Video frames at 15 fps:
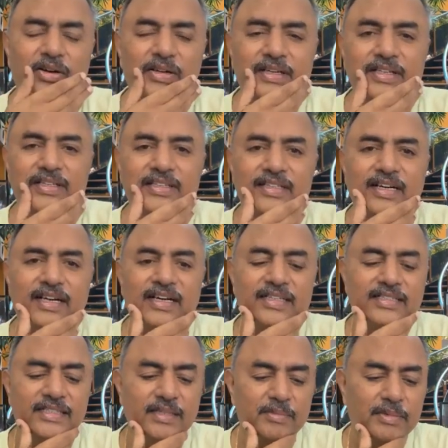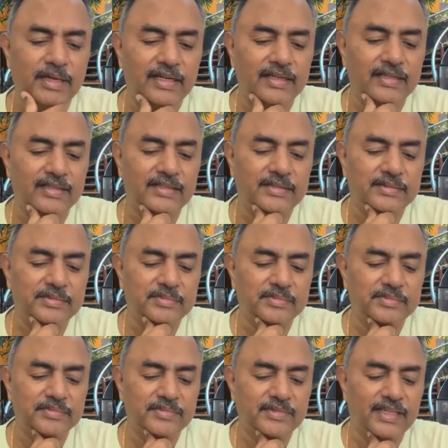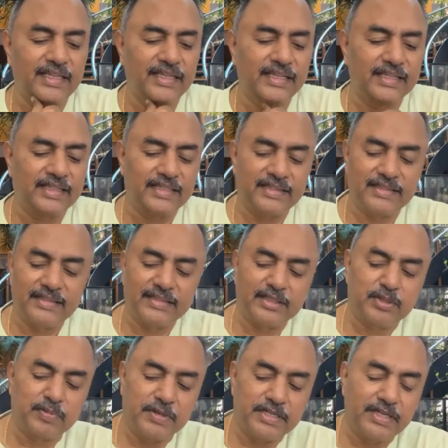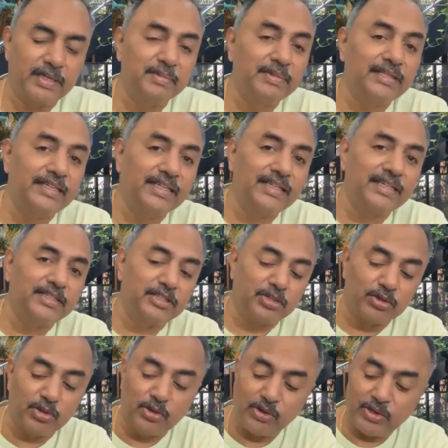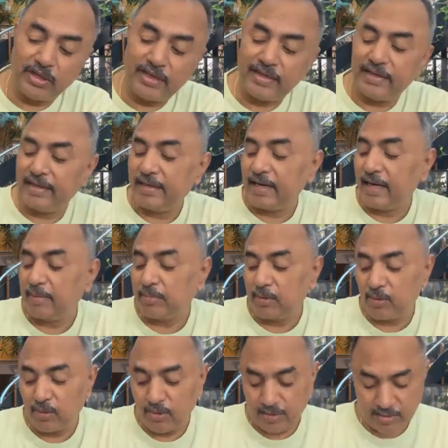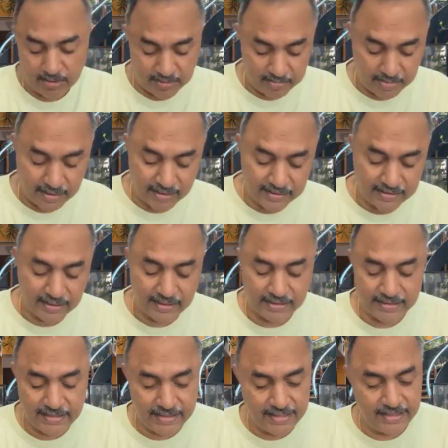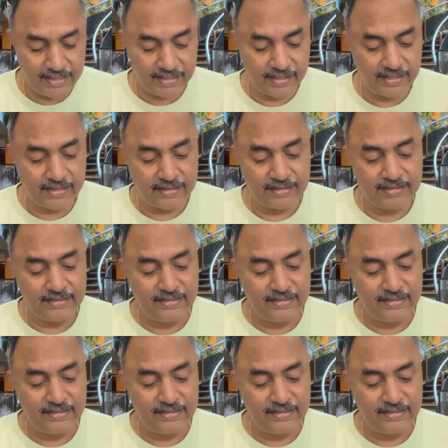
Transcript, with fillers: और आज हमारा एक स्पेशल मीटिंग शुरू हो रहा है आप लोग प्रार्थना कीजिएगा